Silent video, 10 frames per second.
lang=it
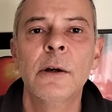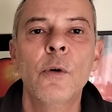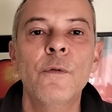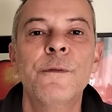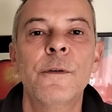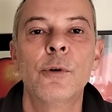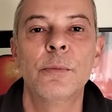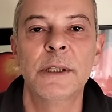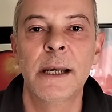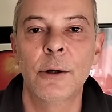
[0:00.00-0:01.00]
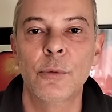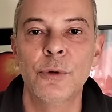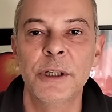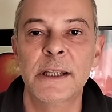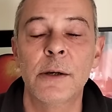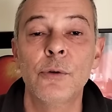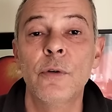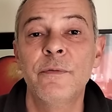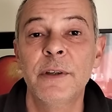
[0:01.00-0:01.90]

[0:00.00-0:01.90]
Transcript: un forum della comunità non